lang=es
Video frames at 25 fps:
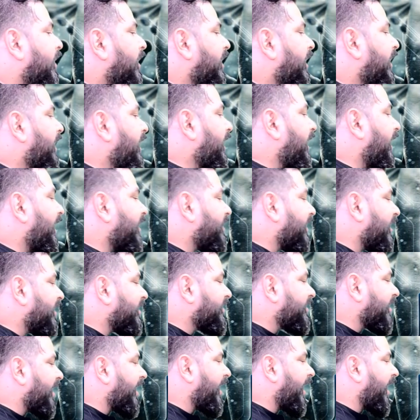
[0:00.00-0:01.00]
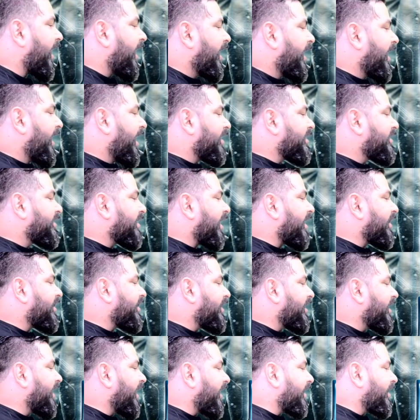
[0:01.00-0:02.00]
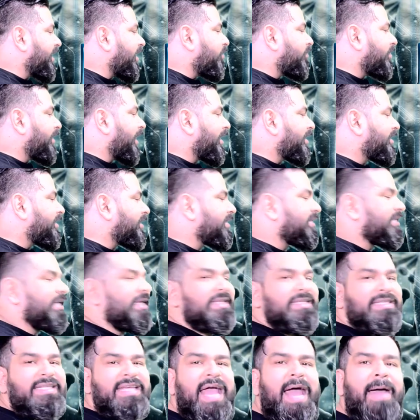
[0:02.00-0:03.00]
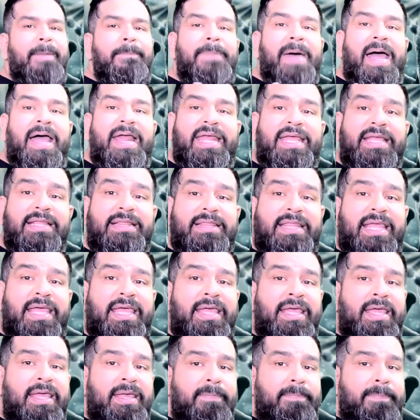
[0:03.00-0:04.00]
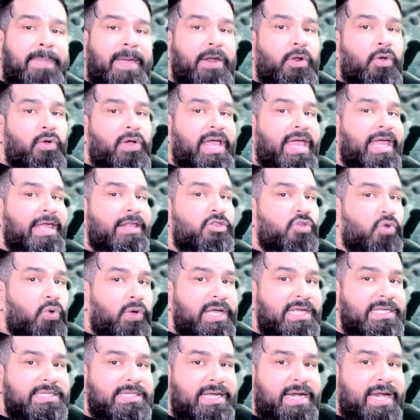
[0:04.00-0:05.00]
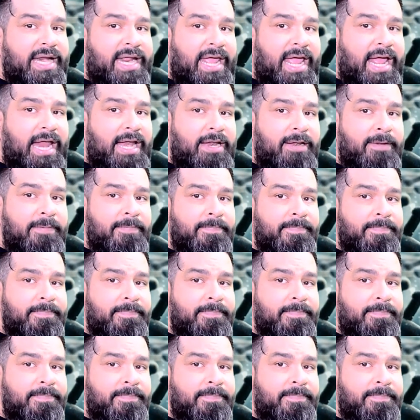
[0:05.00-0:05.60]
Y la tercera es que tiene una existencia aparente, pero que no es real.